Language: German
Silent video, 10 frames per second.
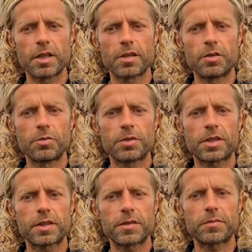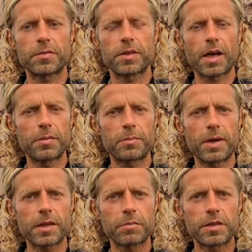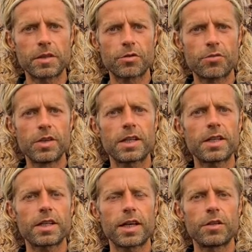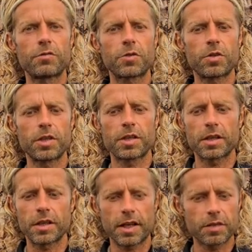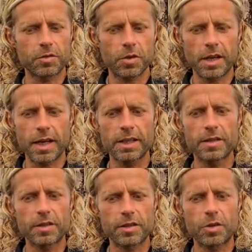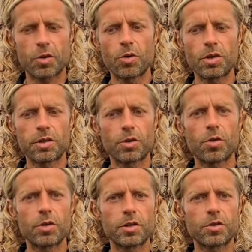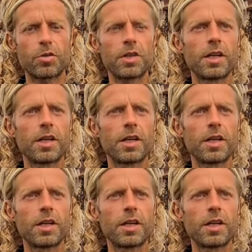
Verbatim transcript: und damit macht man sich wirklich eine Freude. Also ganz toll, toll, toll.